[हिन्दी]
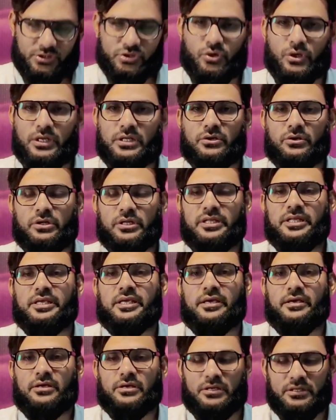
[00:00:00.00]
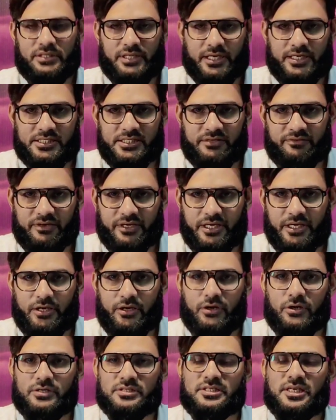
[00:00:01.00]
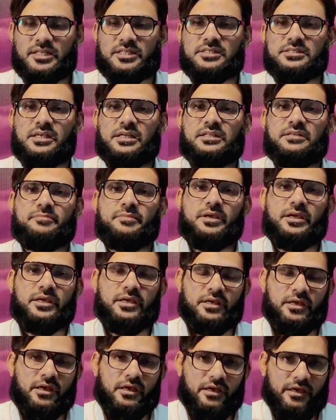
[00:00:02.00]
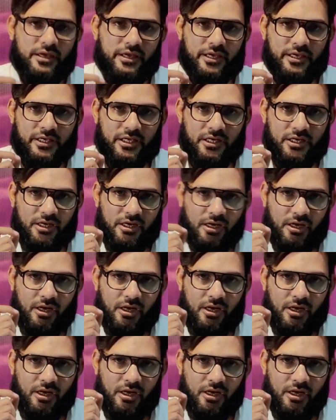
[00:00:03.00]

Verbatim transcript: चौहान कॉलोनी के नगर सेवा के और साथ ही साथ में है एक